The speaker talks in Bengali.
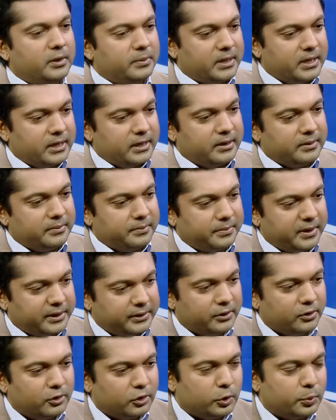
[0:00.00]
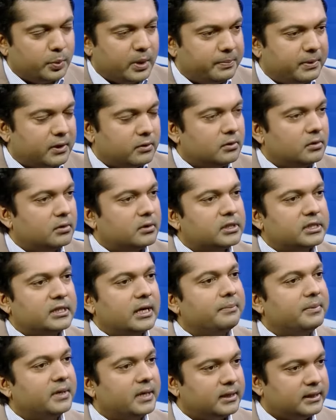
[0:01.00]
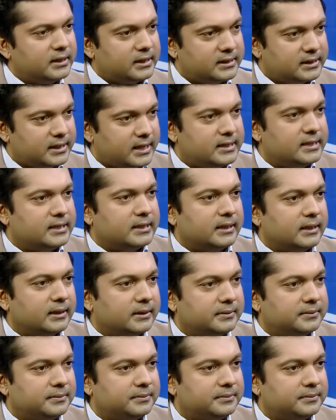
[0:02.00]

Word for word: পরিবারের ব্যক্তিগত ব্যাপারগুলোকে সামনে আনতে চাইছেন না